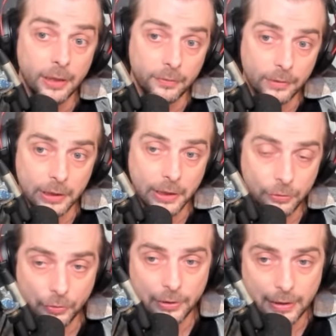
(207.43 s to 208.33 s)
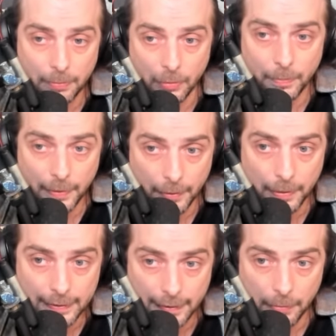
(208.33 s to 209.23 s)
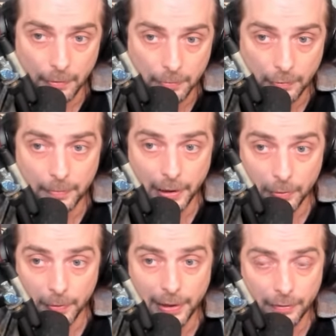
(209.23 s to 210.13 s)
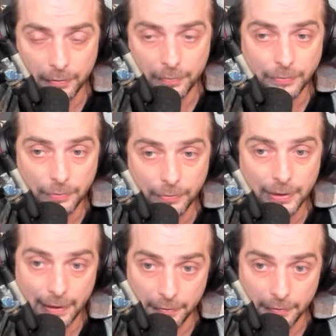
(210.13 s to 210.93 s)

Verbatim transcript: Donc déjà, juste ça pour le PVP, c'est vraiment bon. Mais le heal, vous allez